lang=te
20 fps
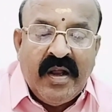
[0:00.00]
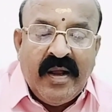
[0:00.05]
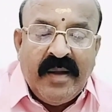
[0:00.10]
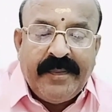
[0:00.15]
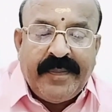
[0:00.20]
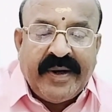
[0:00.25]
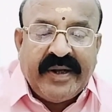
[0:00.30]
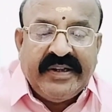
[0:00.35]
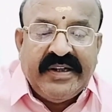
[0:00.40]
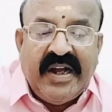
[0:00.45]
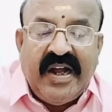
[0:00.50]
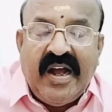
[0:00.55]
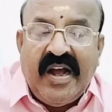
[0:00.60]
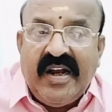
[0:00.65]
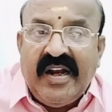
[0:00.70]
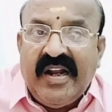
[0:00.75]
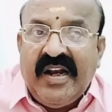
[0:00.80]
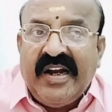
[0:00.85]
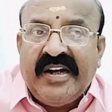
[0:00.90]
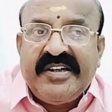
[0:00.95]
ప్రధాన
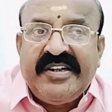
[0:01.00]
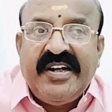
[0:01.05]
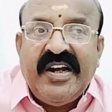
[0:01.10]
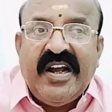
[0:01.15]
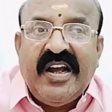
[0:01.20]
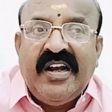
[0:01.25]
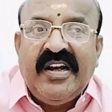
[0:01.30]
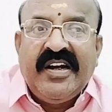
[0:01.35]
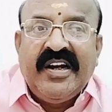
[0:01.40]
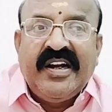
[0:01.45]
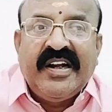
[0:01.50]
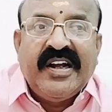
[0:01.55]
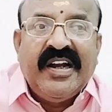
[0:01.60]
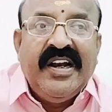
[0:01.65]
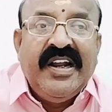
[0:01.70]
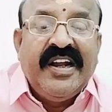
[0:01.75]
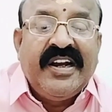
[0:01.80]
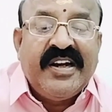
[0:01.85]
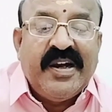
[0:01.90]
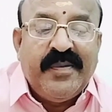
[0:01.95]
లక్ష్యాలు కనుక
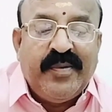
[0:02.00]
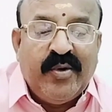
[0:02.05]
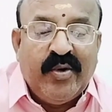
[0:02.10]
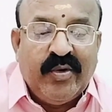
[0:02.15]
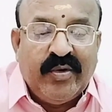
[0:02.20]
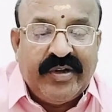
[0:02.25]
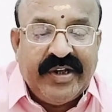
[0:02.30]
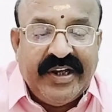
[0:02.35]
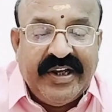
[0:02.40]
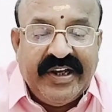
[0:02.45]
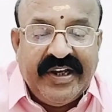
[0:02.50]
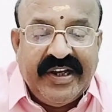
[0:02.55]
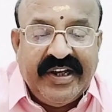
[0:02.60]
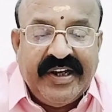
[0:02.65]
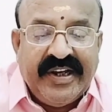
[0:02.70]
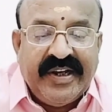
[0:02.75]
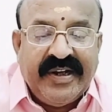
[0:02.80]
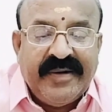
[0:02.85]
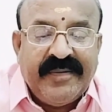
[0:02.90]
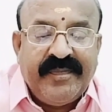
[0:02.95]
లేకపోతే
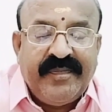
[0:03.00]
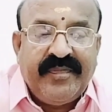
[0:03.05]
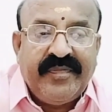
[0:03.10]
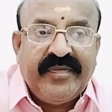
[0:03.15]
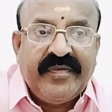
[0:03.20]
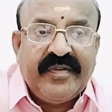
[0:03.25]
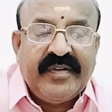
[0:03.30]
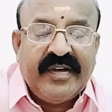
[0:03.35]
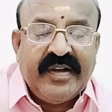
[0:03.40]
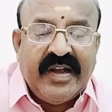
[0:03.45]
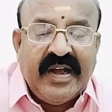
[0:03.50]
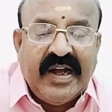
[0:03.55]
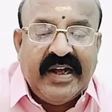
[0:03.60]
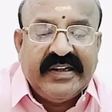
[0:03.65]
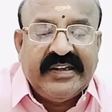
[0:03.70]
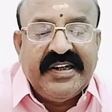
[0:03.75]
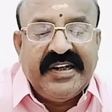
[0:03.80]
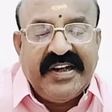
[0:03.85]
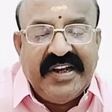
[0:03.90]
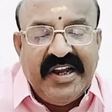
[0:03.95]

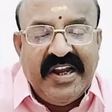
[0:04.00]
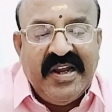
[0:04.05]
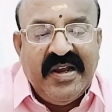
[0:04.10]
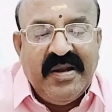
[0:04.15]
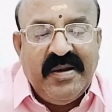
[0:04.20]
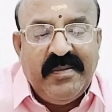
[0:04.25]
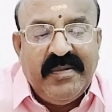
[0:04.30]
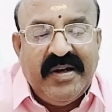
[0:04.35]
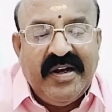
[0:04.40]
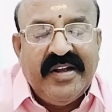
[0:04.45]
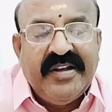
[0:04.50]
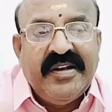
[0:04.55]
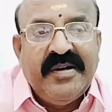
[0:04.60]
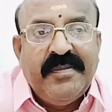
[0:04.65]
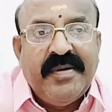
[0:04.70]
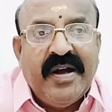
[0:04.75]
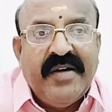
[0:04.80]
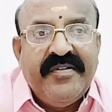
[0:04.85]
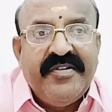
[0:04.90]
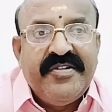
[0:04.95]
అతనికి ఏమీ లేదని
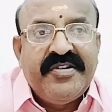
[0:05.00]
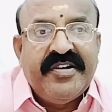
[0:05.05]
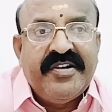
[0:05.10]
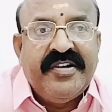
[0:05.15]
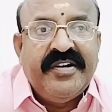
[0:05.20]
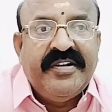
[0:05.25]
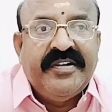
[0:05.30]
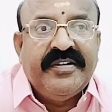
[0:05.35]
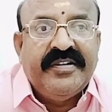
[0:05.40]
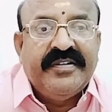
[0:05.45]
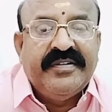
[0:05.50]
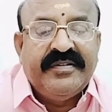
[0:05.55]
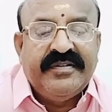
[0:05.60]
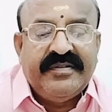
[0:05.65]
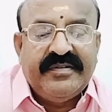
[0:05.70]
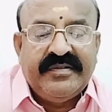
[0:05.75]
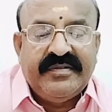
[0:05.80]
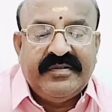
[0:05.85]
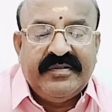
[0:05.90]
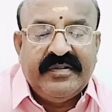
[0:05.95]
భావించండి
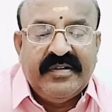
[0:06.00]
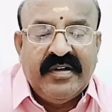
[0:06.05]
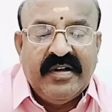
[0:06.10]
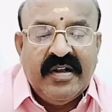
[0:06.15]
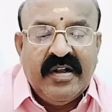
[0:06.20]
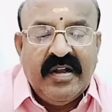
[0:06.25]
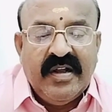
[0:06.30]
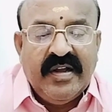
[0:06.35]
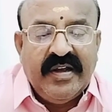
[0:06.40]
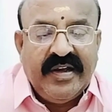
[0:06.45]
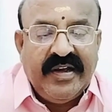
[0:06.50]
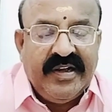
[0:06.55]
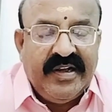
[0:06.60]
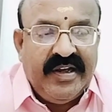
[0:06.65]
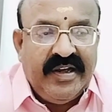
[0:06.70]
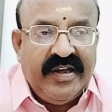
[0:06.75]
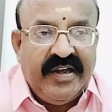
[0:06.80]
ఇది